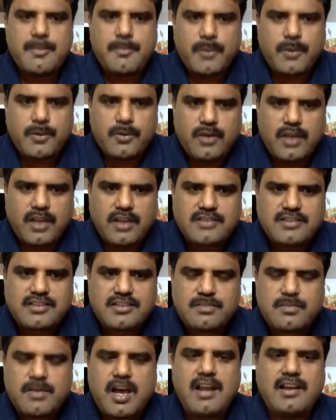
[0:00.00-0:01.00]
ఇప్పుడు కూడా
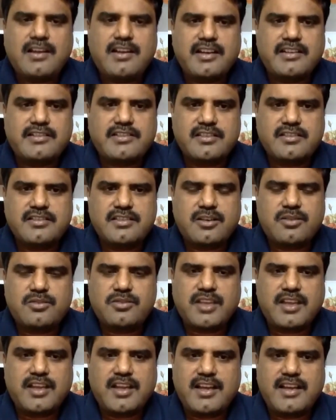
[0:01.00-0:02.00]
స్మాల్ కరెక్షన్స్
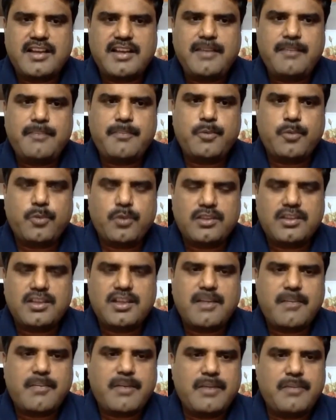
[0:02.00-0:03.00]
జరుగుతాయి కానీ
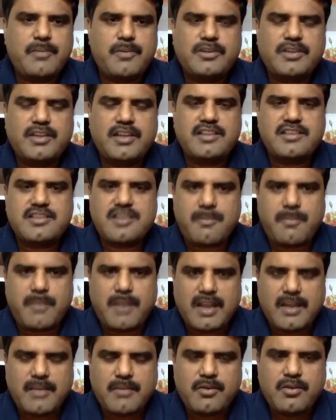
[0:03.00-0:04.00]
పూర్తిగా పడిపోతా అని
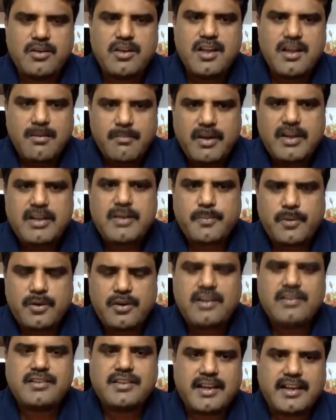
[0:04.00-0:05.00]
చెప్పలేము బట్
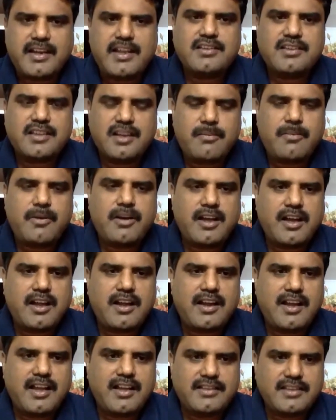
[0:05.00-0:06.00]
ఇప్పుడున్న సంకేతాల
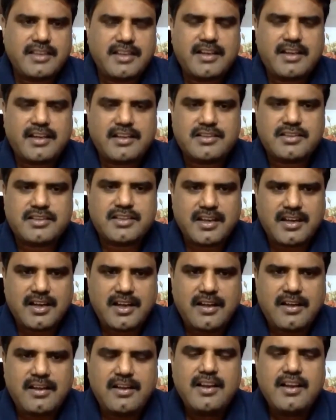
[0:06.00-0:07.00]
ప్రకారం అయితే
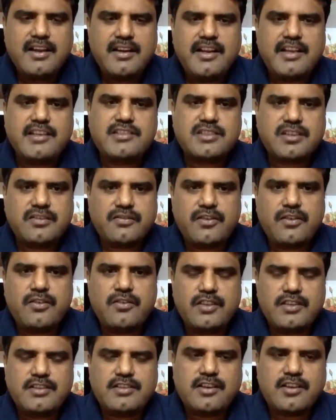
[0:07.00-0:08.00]
ఖచ్చితంగా నెక్స్ట్
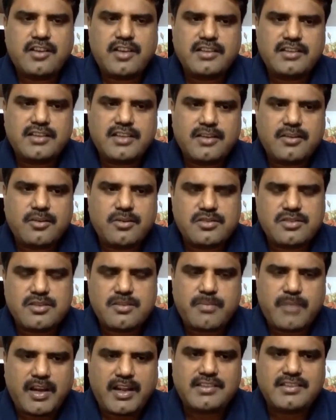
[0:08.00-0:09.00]
ఫ్యూ ఇయర్స్ లో అయితే
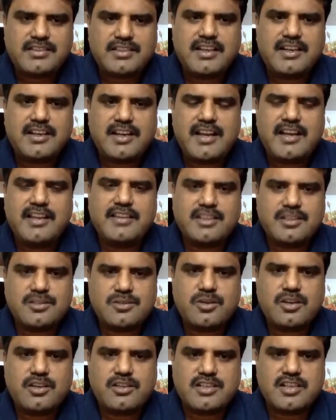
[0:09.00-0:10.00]
కొంచెం ప్రైస్ డిక్లైన్ అయితే
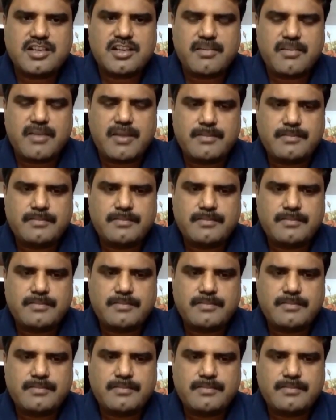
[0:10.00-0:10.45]
చూడొచ్చండి